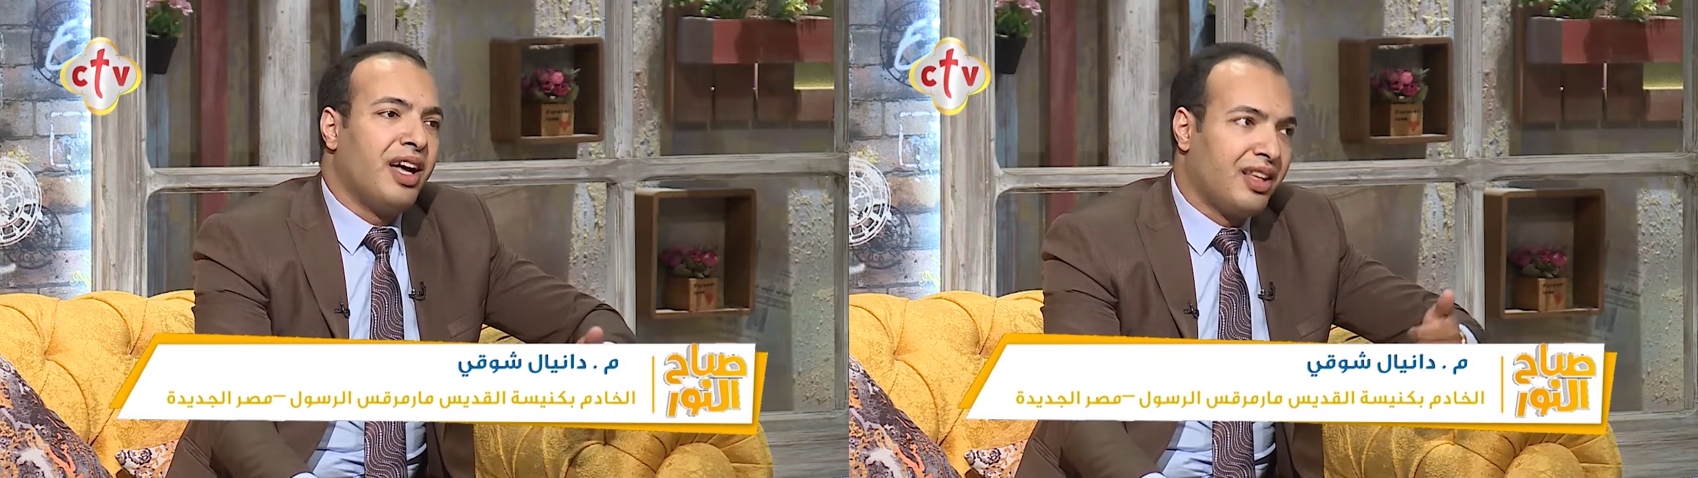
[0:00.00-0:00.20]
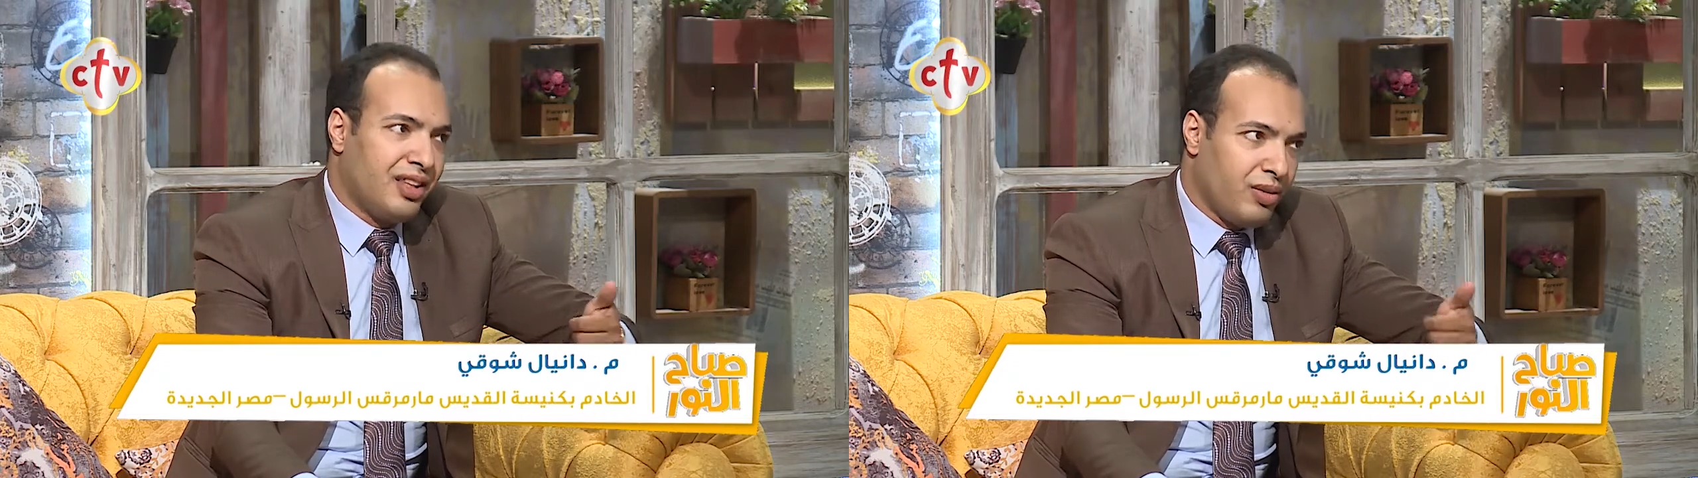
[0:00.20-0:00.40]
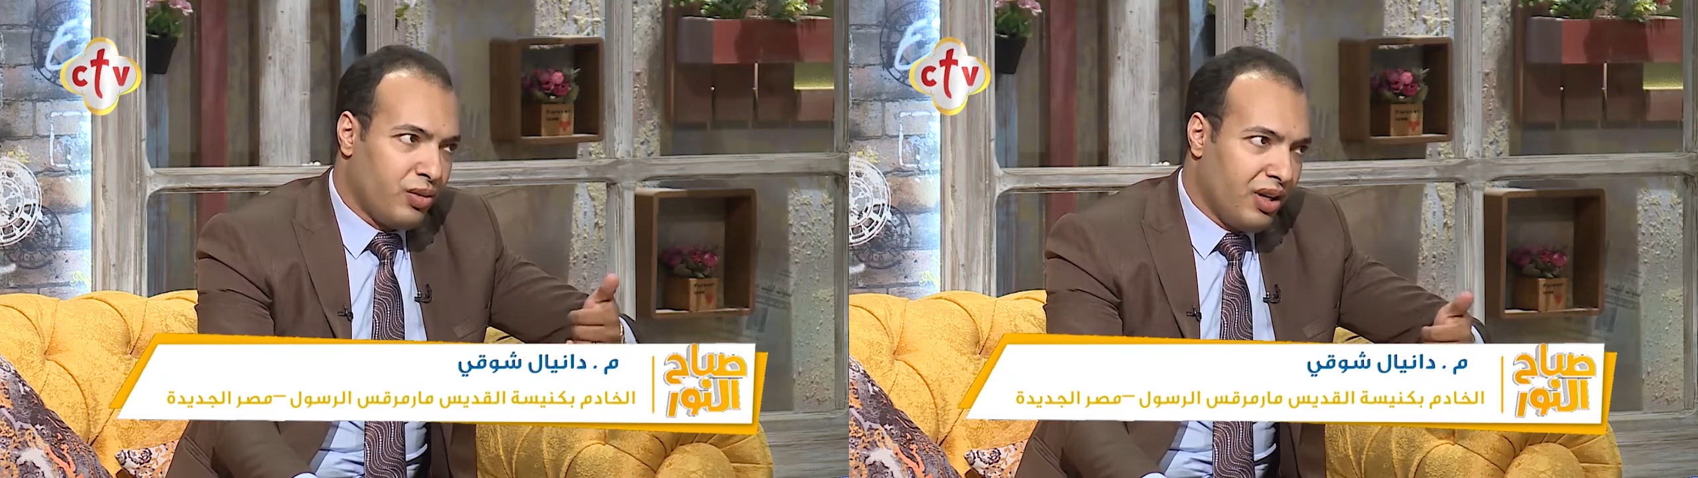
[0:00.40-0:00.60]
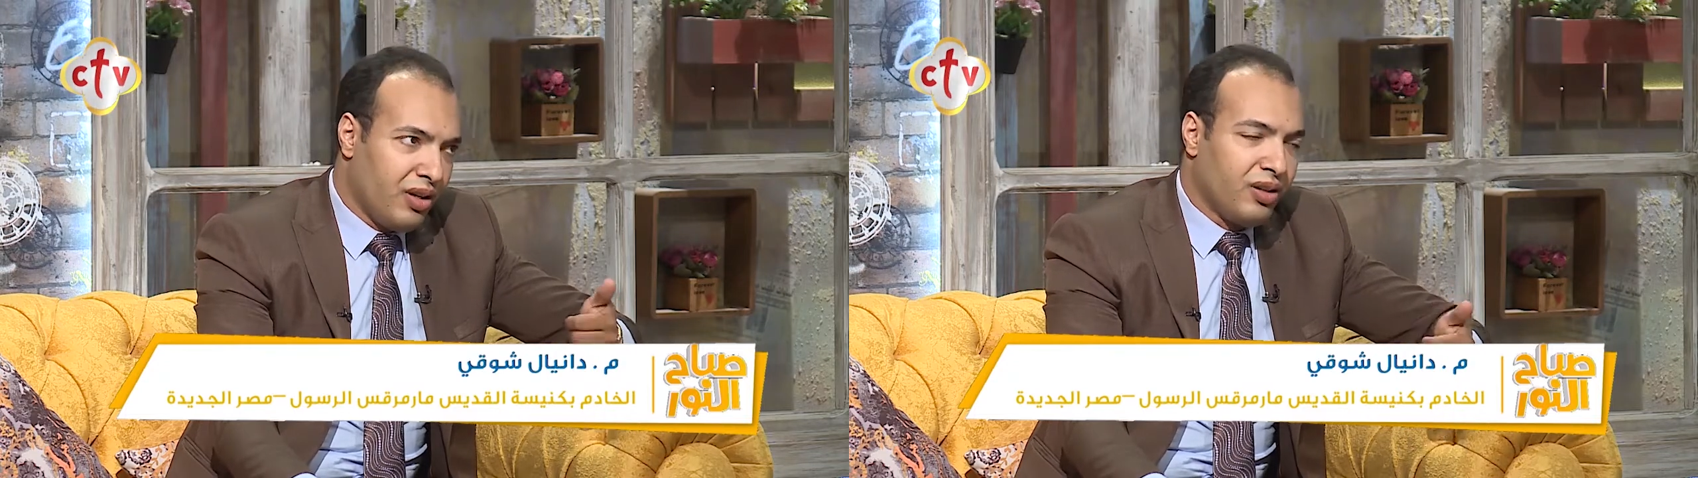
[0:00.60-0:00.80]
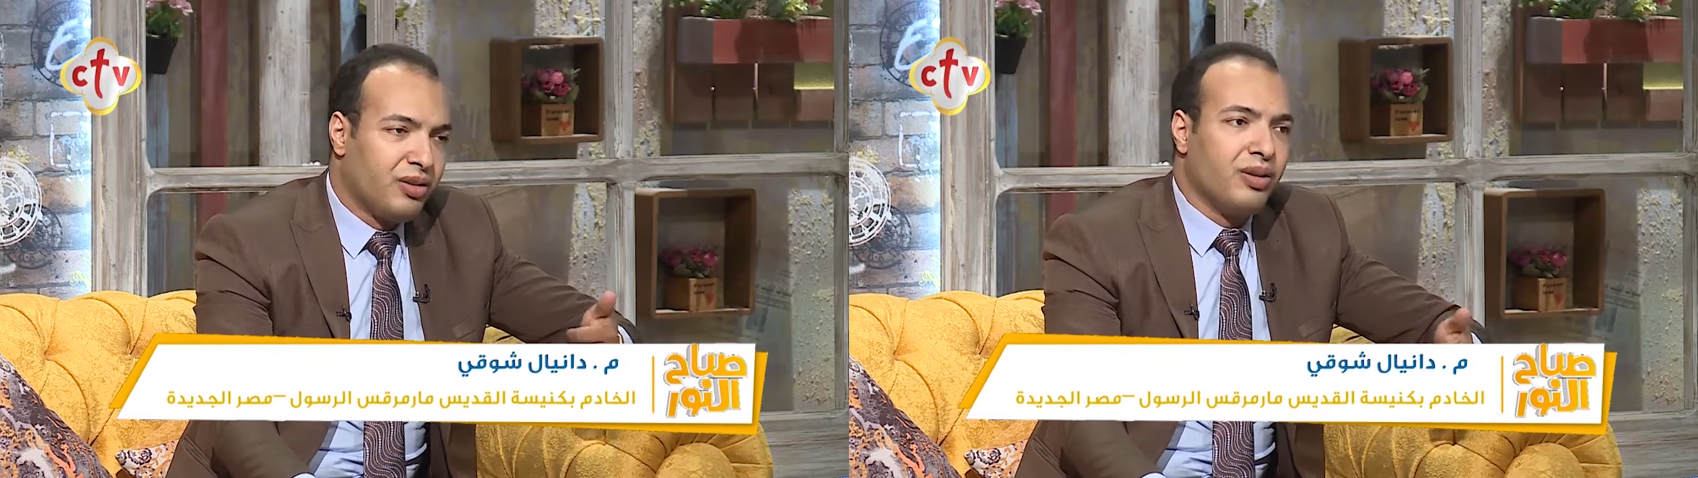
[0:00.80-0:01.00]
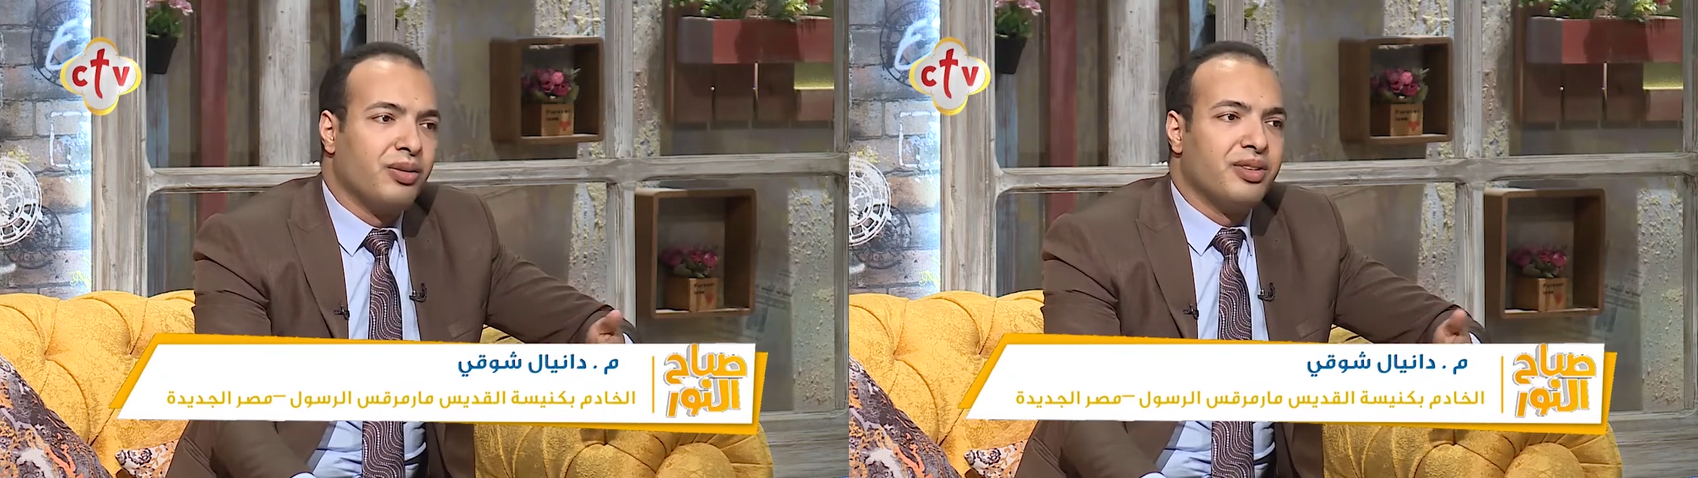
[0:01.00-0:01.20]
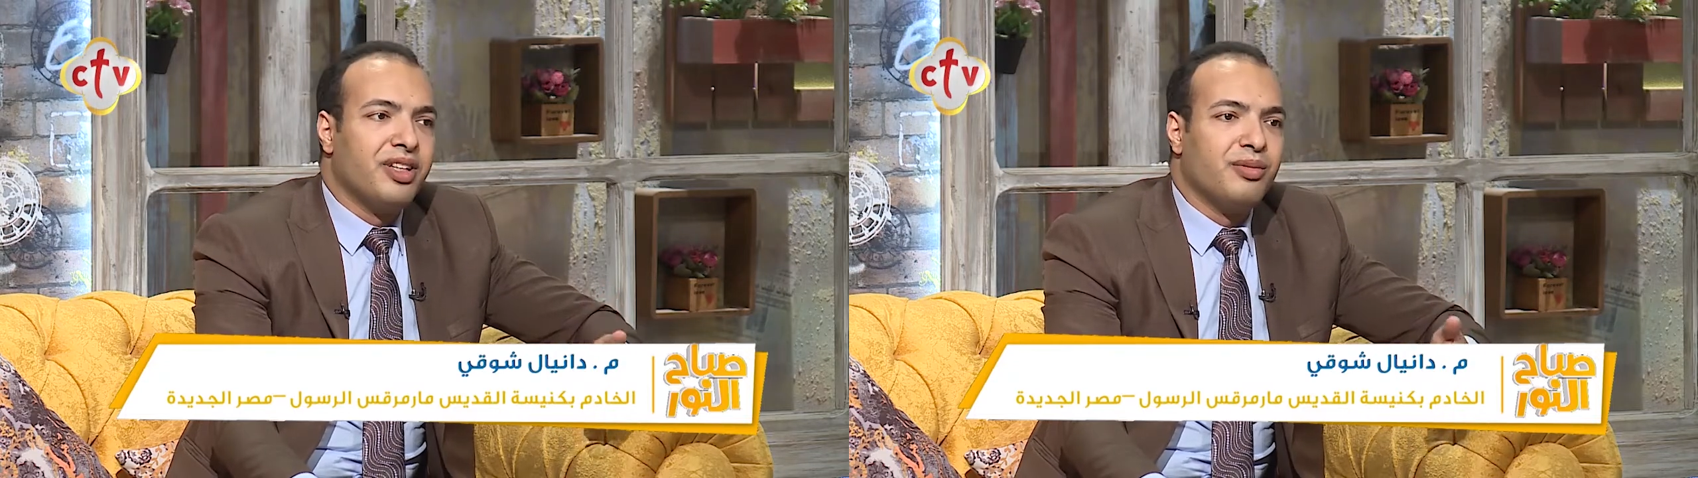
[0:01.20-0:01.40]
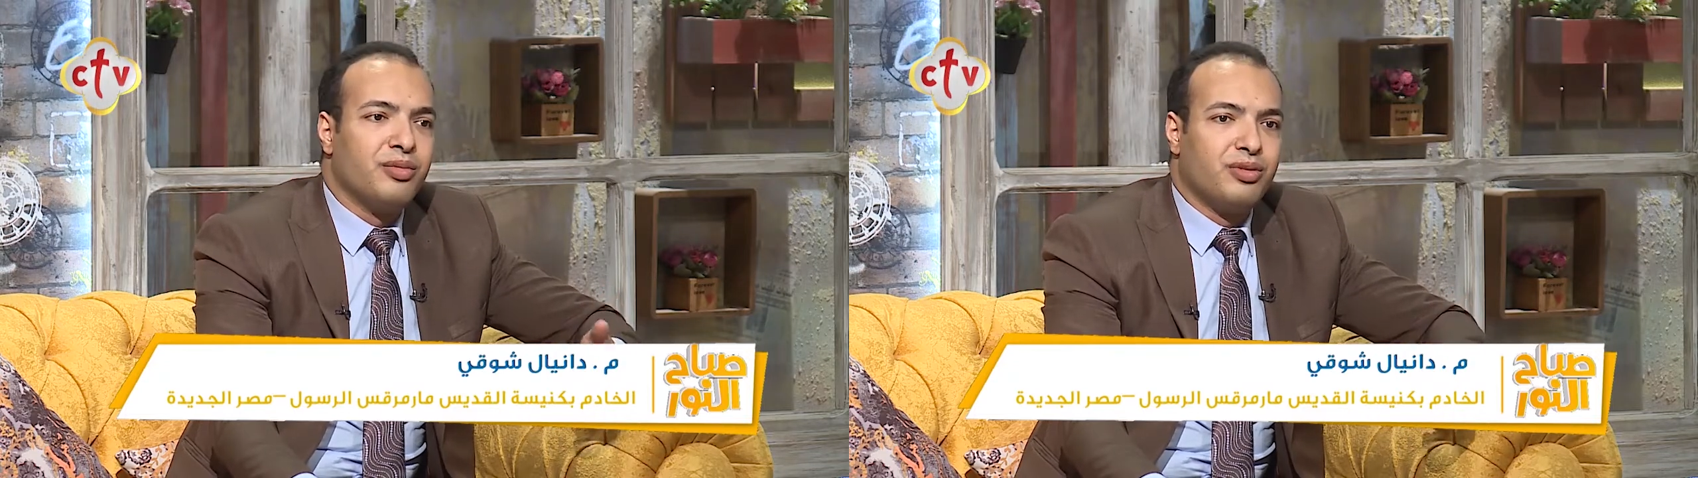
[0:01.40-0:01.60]
حتى لو كان غلطان
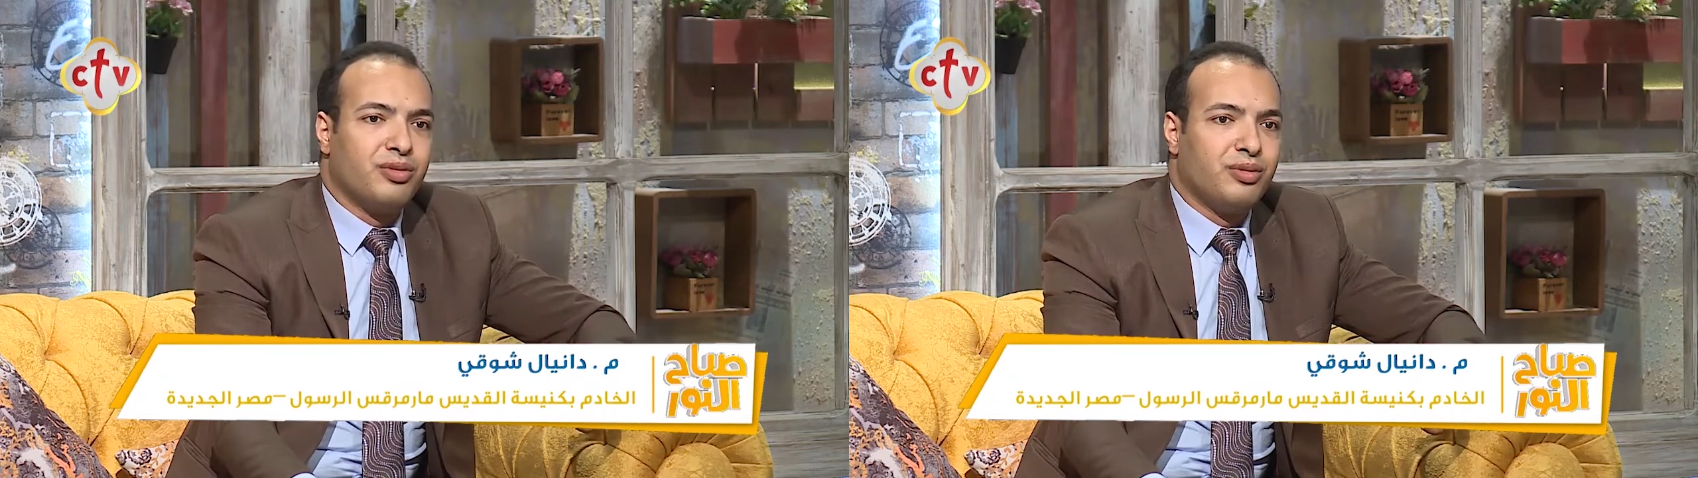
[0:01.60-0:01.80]
قدامه